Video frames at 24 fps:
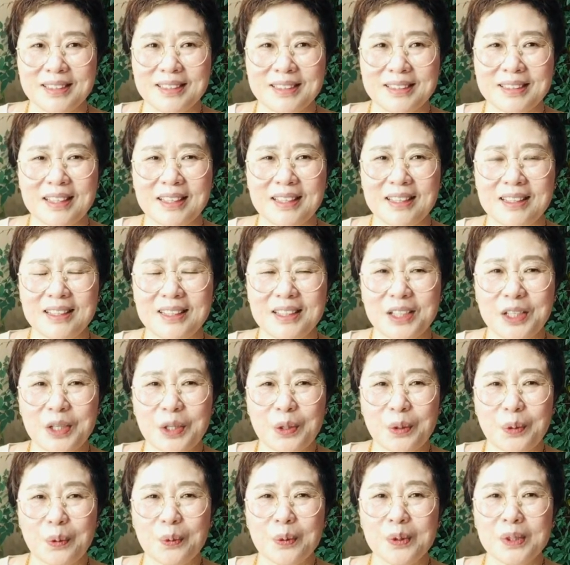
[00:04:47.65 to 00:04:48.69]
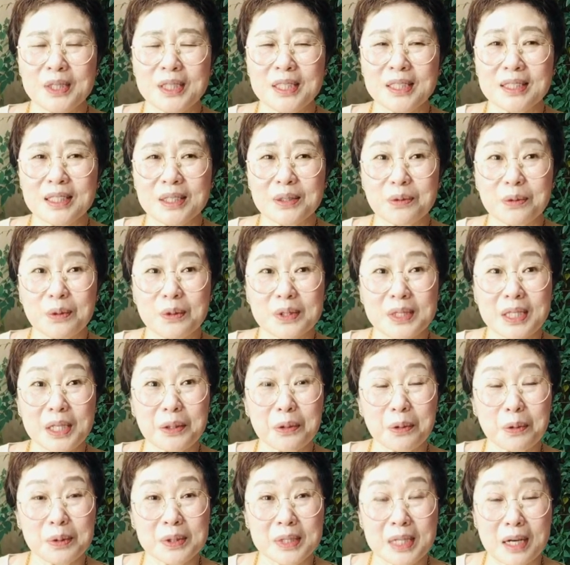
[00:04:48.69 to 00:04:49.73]
네 오늘 이렇게 또
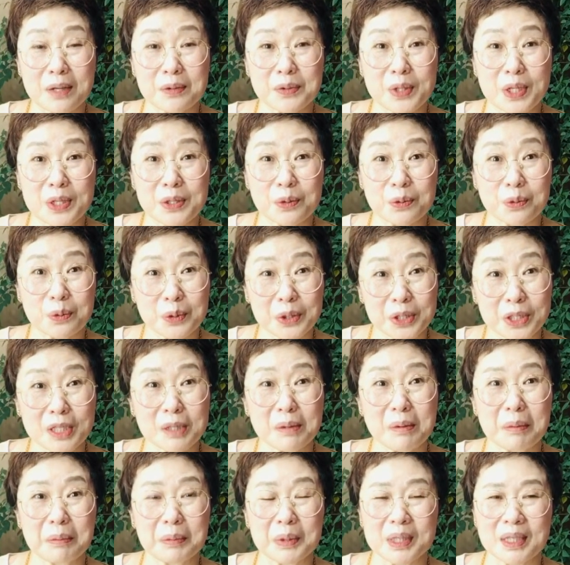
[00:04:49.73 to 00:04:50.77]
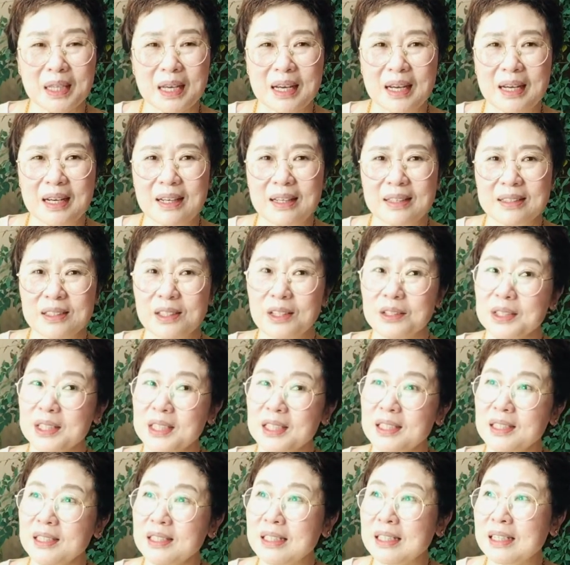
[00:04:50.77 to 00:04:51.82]
새로운 장소에서 또 찍어봅니다
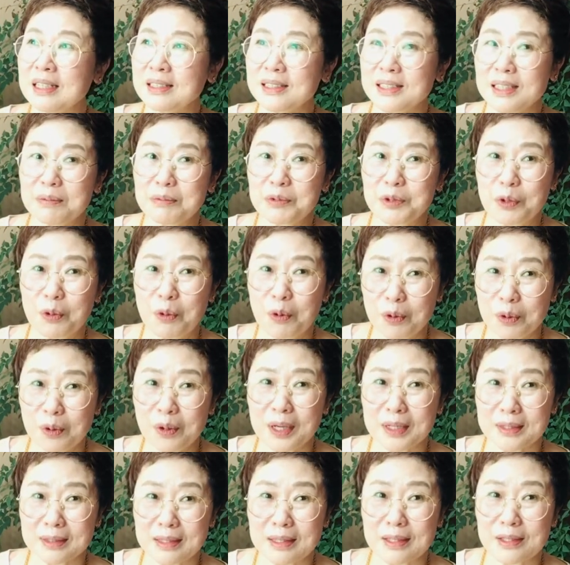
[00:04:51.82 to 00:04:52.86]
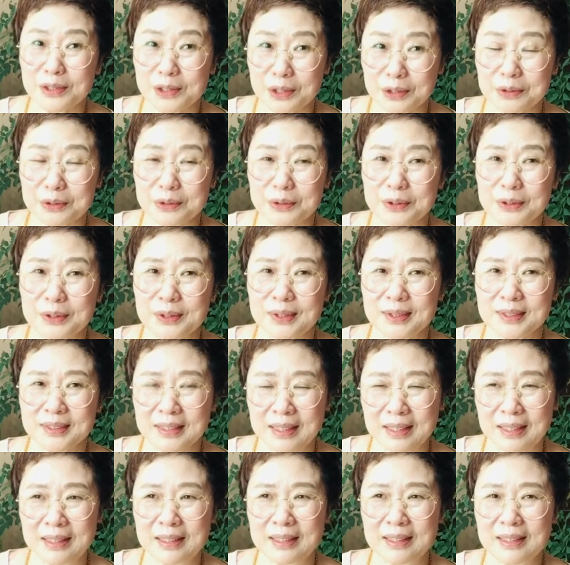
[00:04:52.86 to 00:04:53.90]
여기 참 좋은 것 같아요 저도
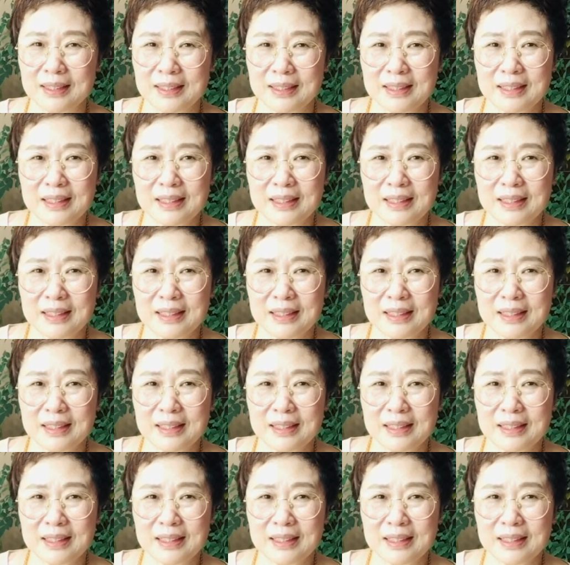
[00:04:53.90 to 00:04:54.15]
네